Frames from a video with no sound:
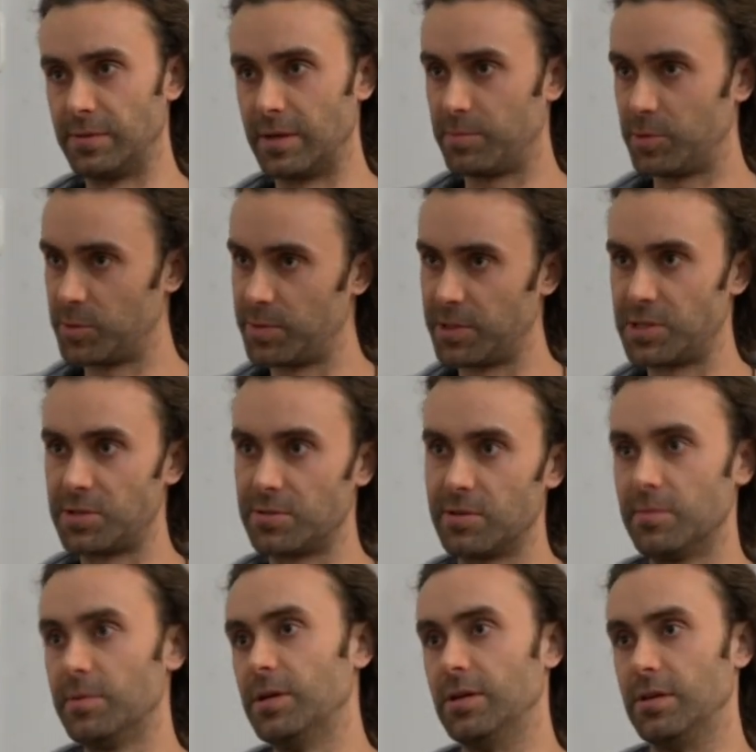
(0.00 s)
Ja
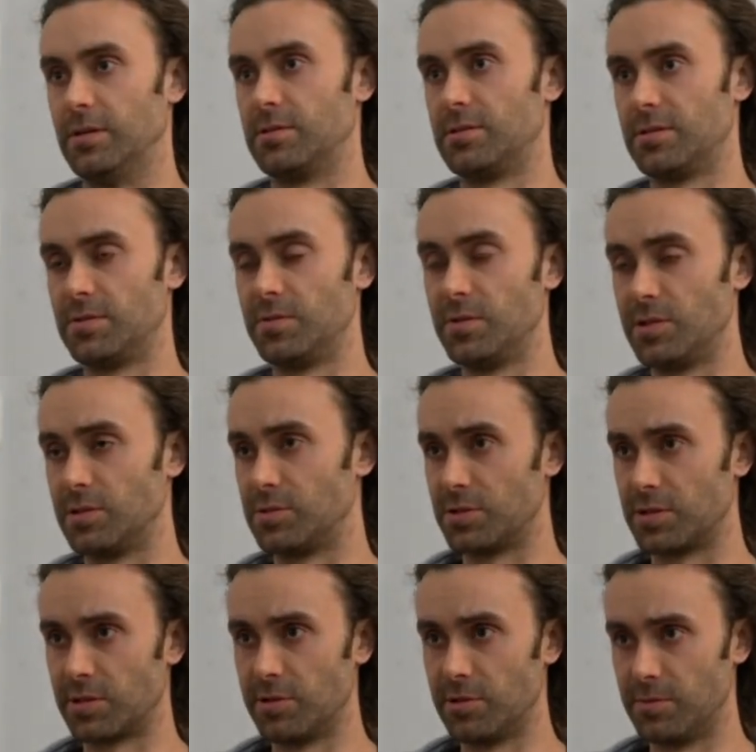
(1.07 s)
podpatrzyłem, że rzeczywiście coś
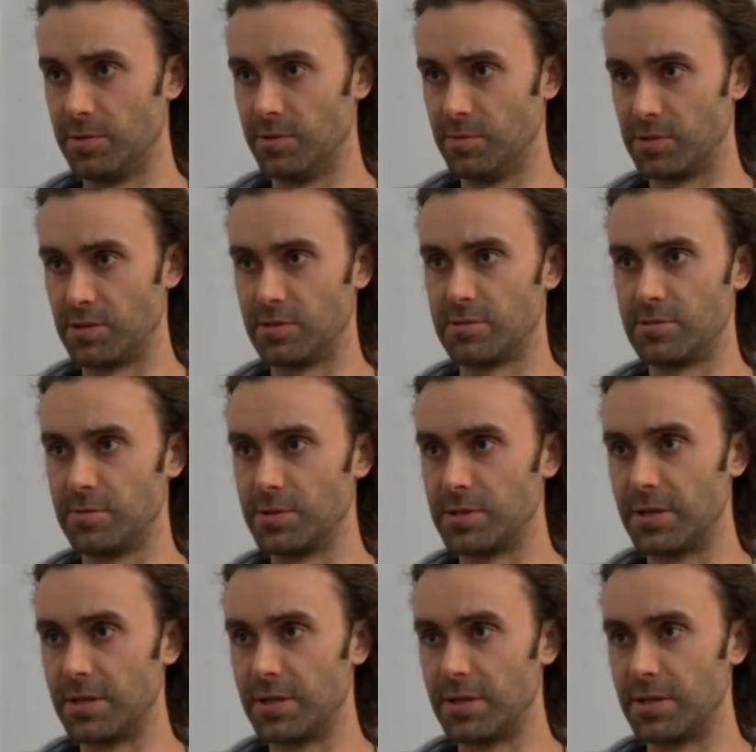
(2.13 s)
takiego można zrobić.